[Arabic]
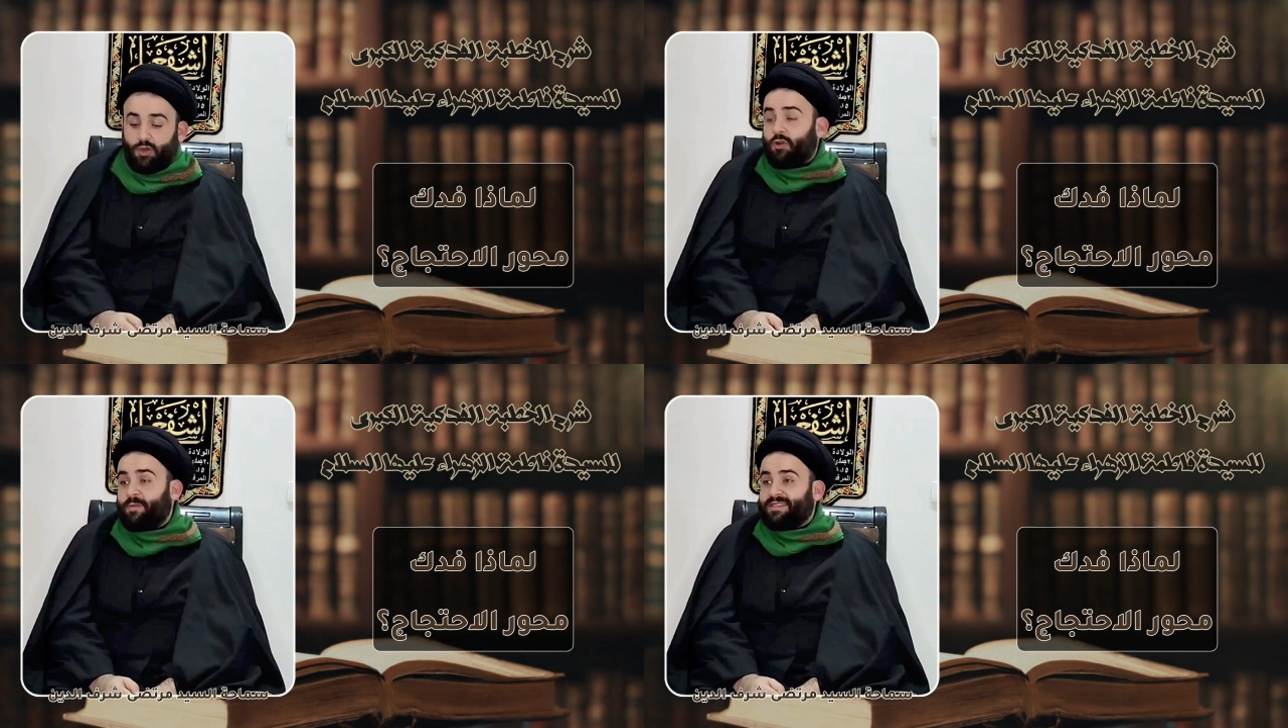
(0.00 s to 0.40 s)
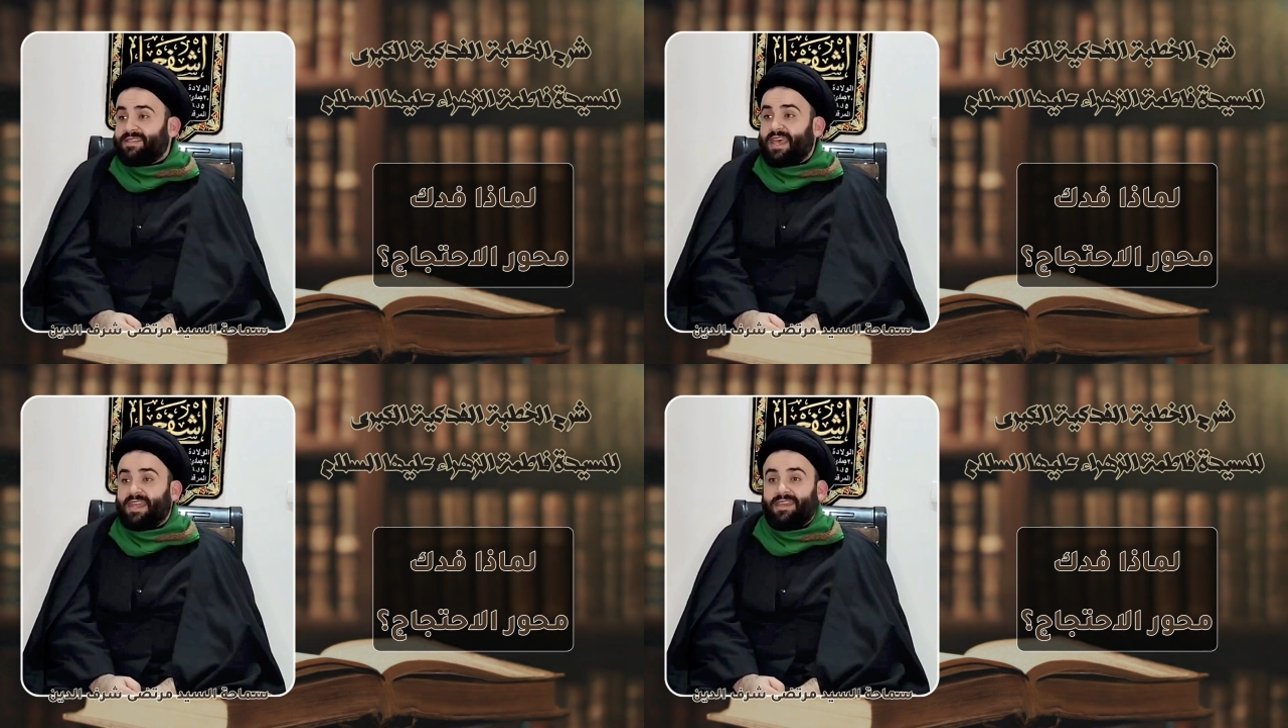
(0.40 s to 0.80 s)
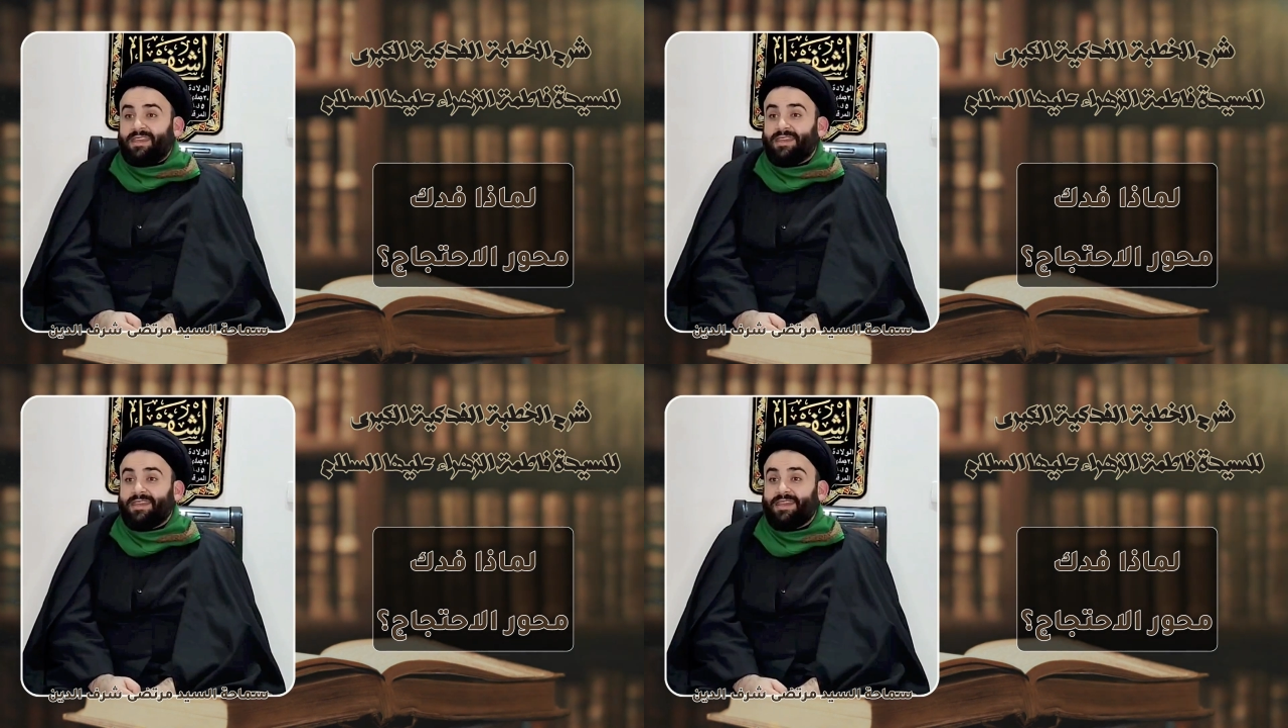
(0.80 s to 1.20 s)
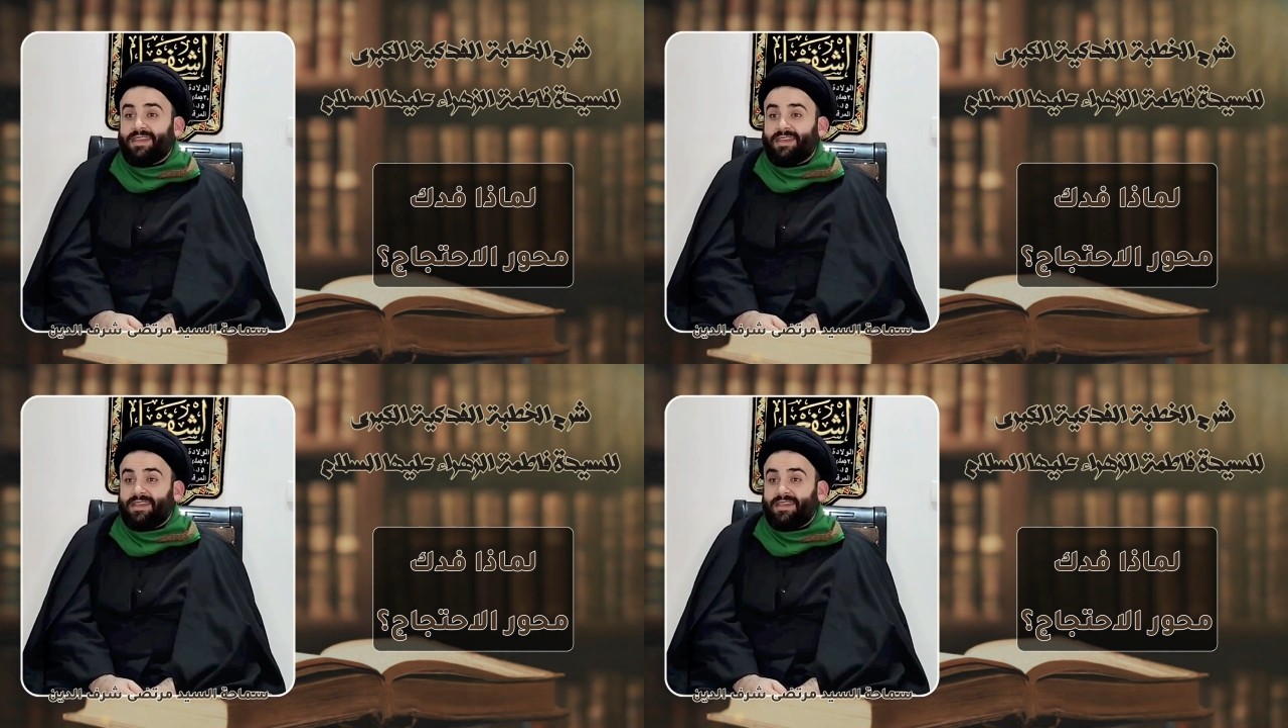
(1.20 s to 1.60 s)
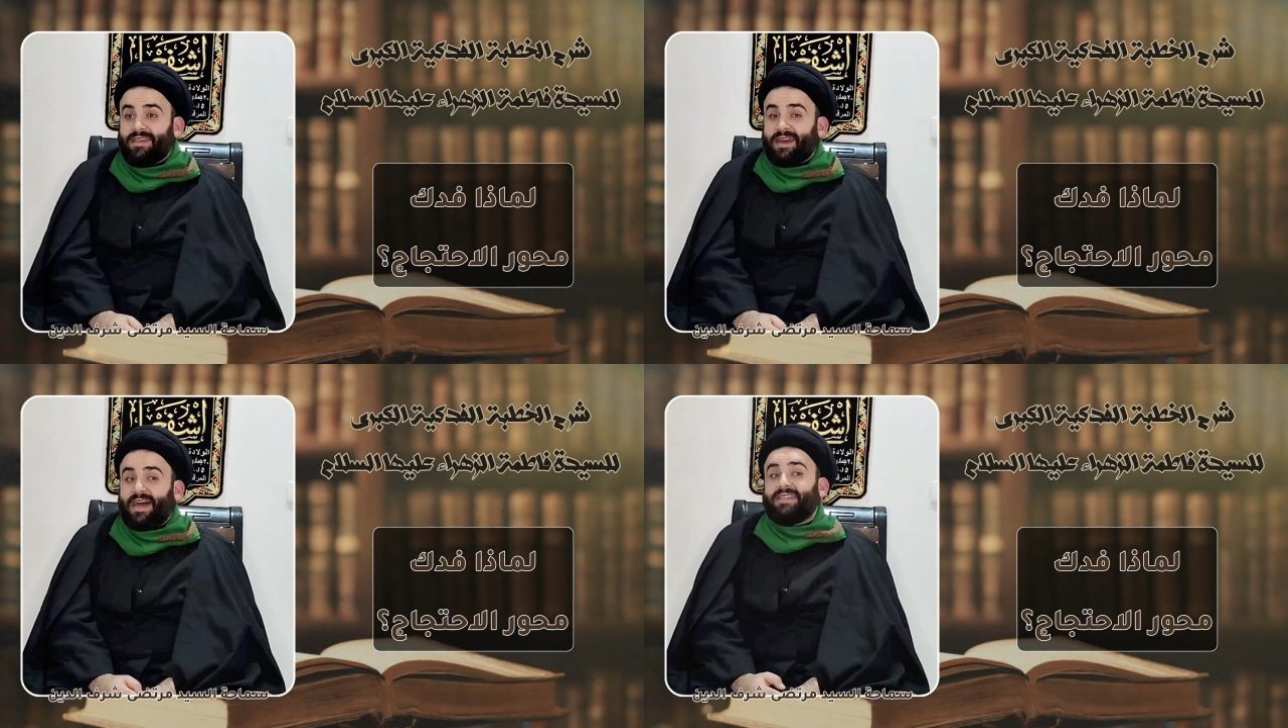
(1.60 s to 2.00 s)
وبالتالي
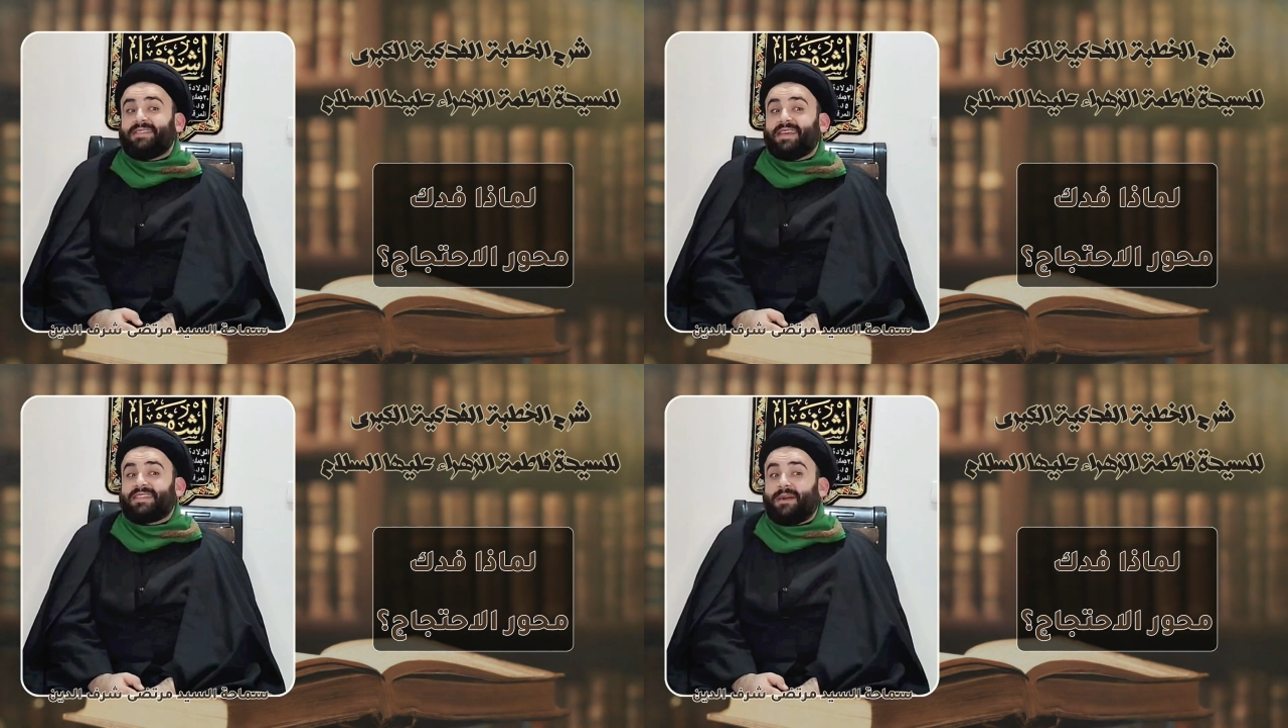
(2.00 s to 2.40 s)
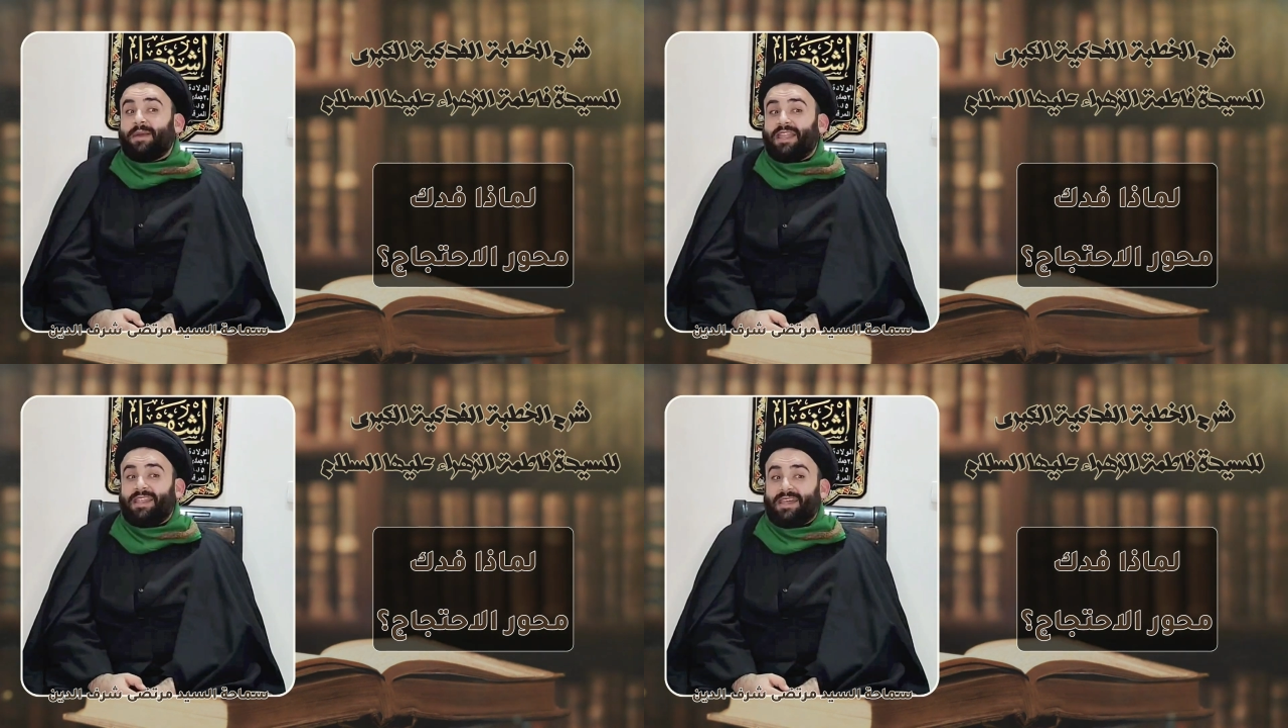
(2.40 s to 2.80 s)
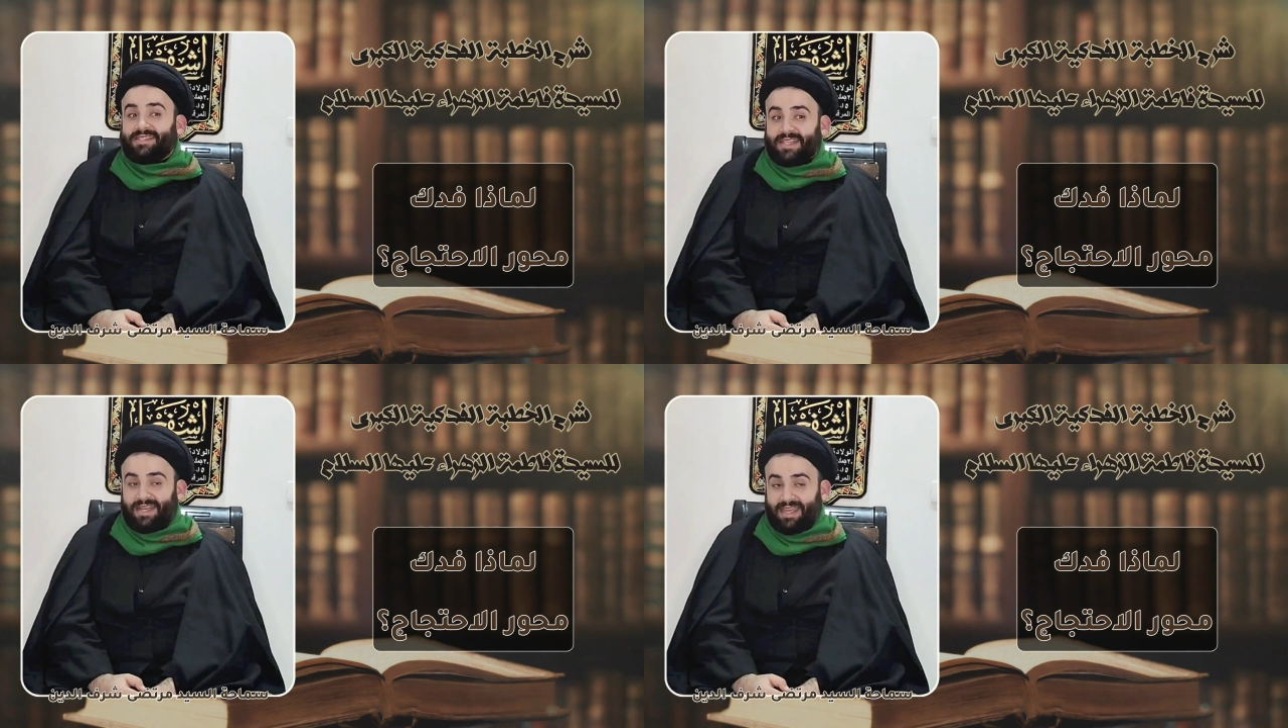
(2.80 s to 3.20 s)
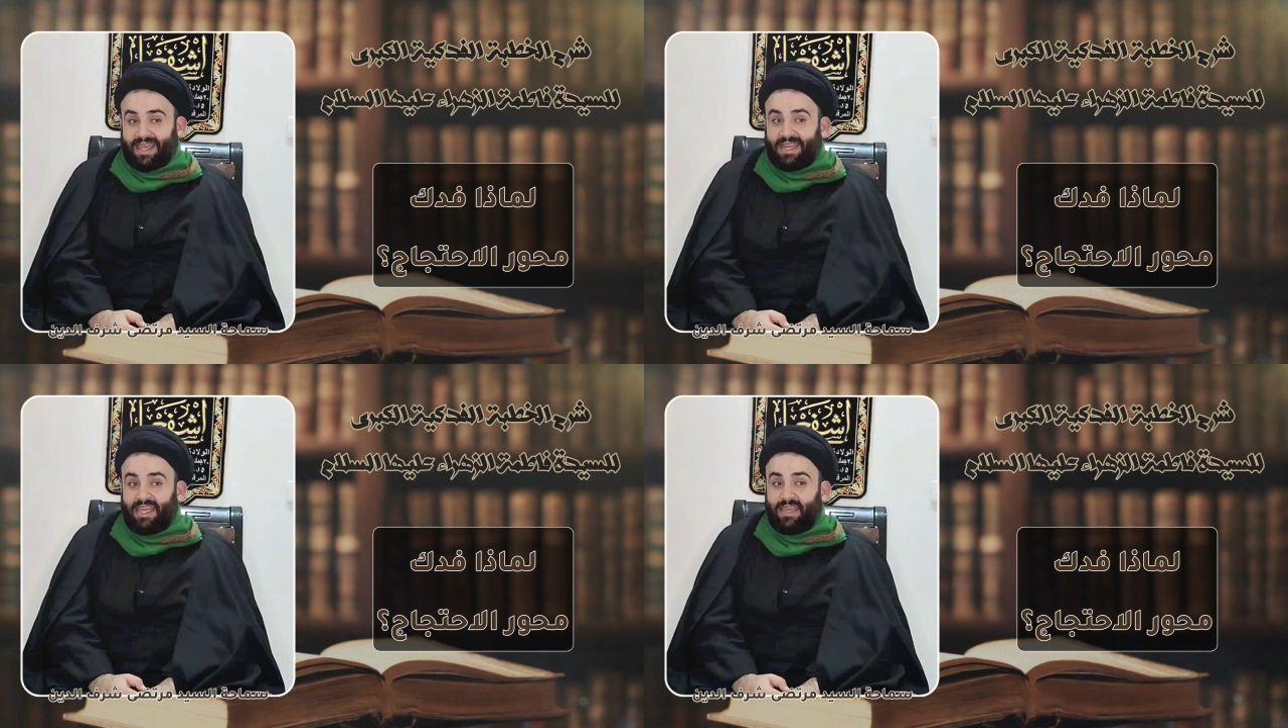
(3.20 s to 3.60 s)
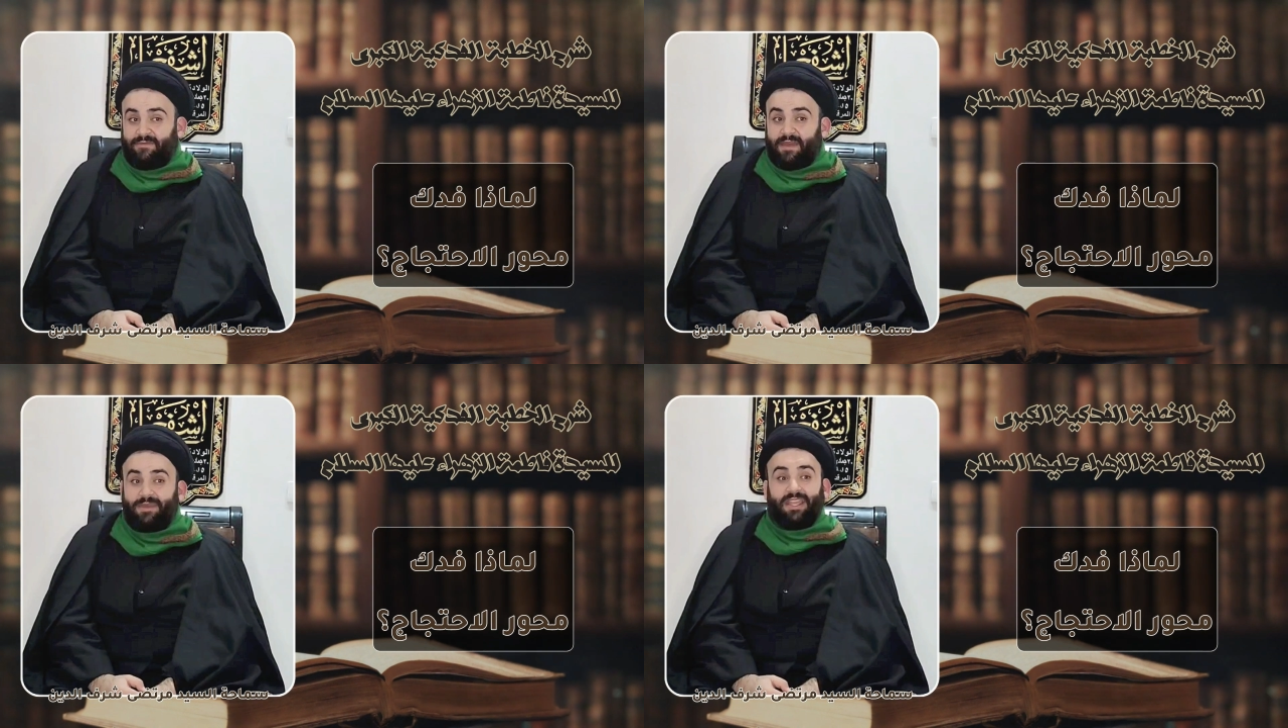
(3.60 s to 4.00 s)
قد يتملص
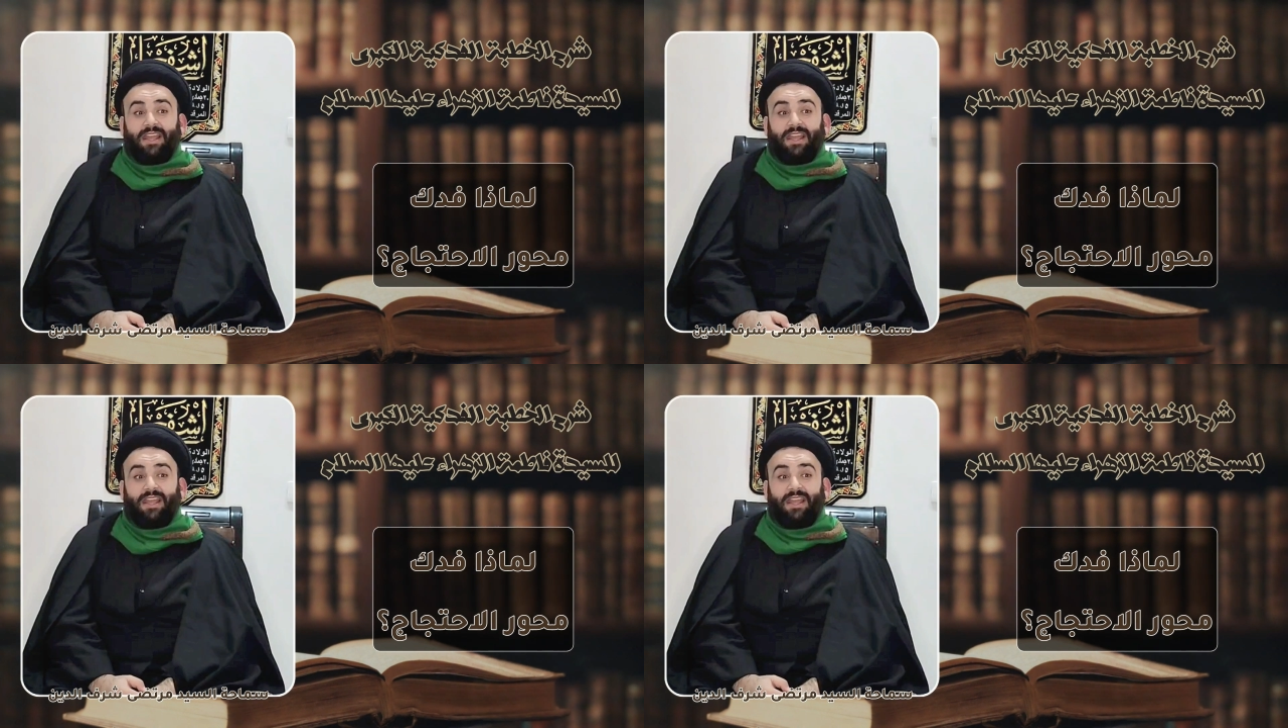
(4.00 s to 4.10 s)
الخليفة من